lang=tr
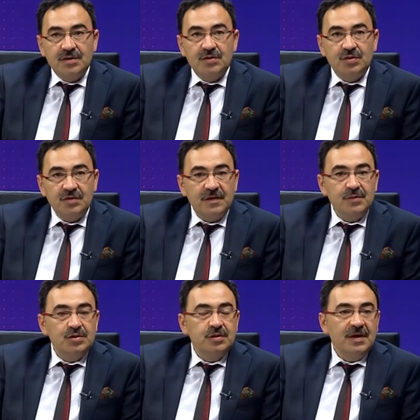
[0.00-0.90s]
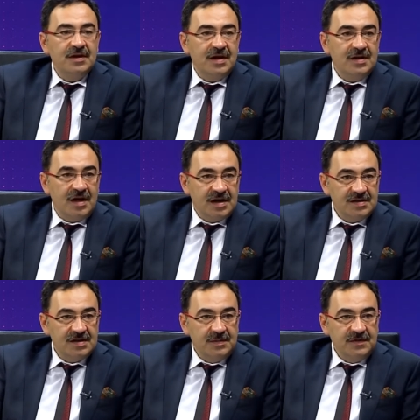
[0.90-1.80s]
Türk ve Müslümanların
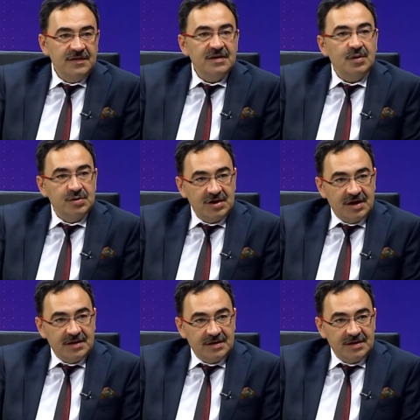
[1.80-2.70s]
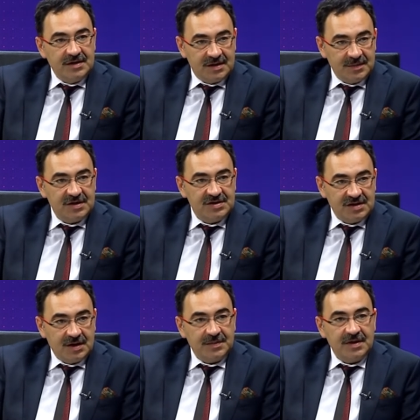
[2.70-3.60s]
arasına bir fitne ocağı dikmek için
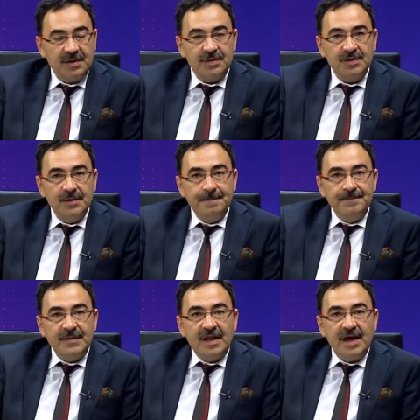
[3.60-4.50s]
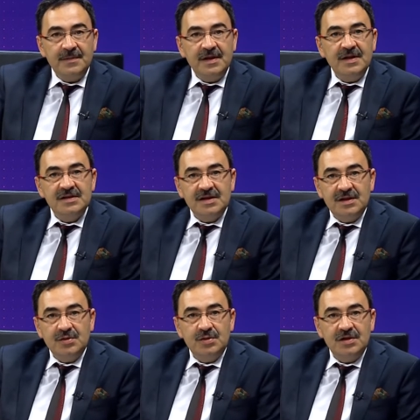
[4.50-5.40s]
yaptılar bunu. Ermeniler
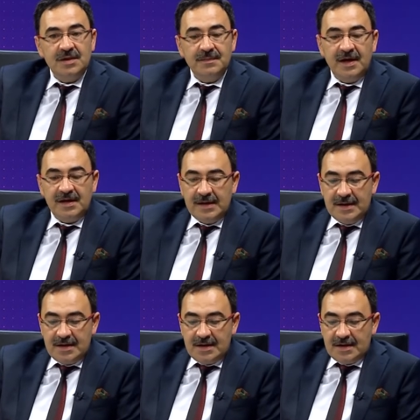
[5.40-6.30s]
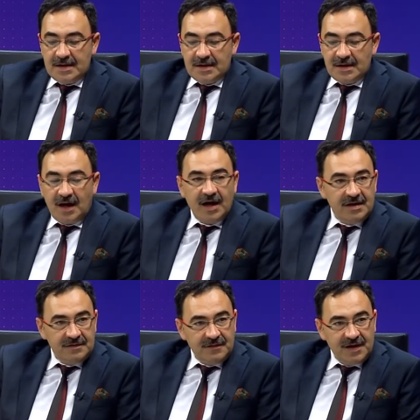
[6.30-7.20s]
zaten öteden beri
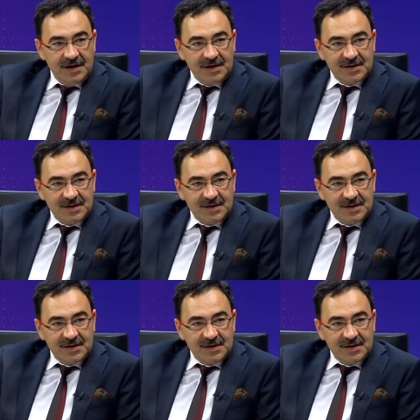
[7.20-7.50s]
hain ve